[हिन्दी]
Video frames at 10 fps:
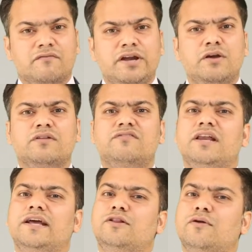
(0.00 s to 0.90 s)
वीडियो अच्छी
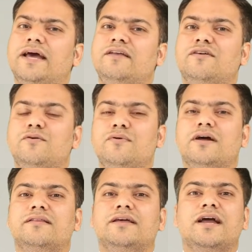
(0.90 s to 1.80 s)
लगी तो लाइक ज़रूर
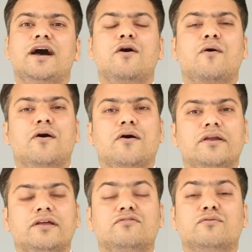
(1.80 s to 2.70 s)
कर देना
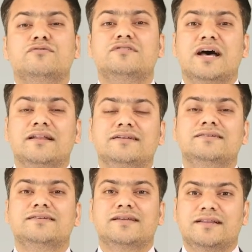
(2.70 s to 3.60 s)
और इसको ज़्यादा
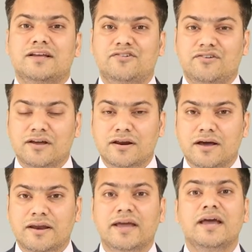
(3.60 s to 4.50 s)
से ज़्यादा शेयर
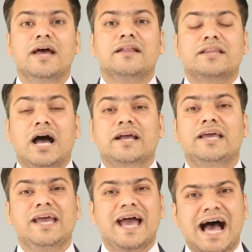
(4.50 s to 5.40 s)
करें
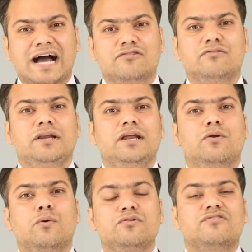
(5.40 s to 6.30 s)
ताकि एक्चुअली
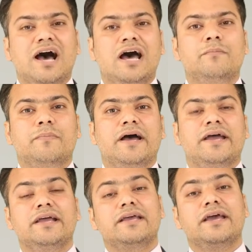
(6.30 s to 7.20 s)
लोग जान
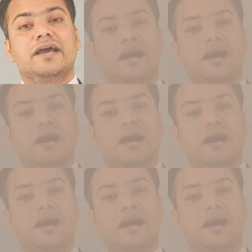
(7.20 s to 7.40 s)
पाएँ कि